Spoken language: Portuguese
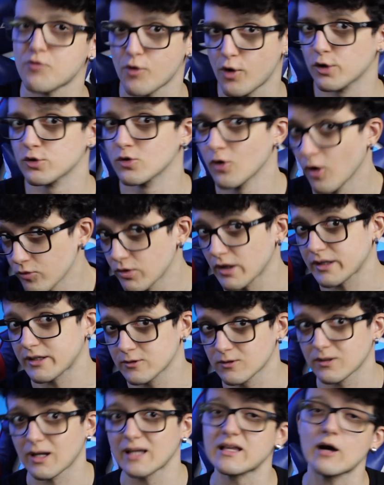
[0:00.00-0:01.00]
for novo aqui
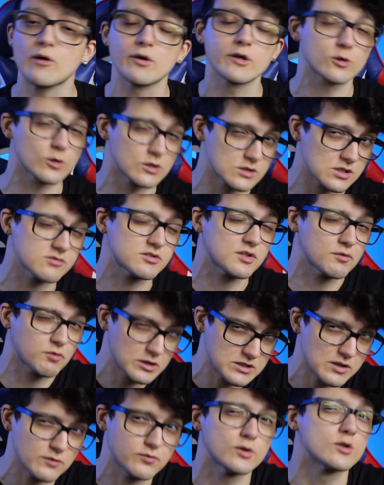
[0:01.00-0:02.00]
no canal, inclusive se
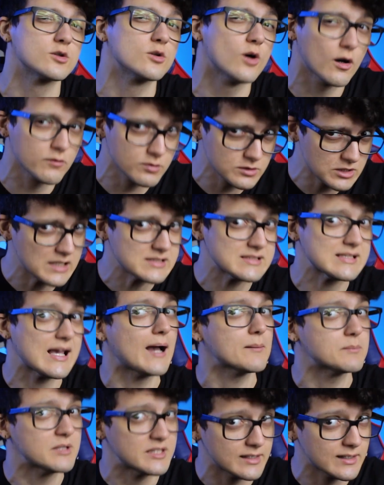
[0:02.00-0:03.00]
você for novo já sabe,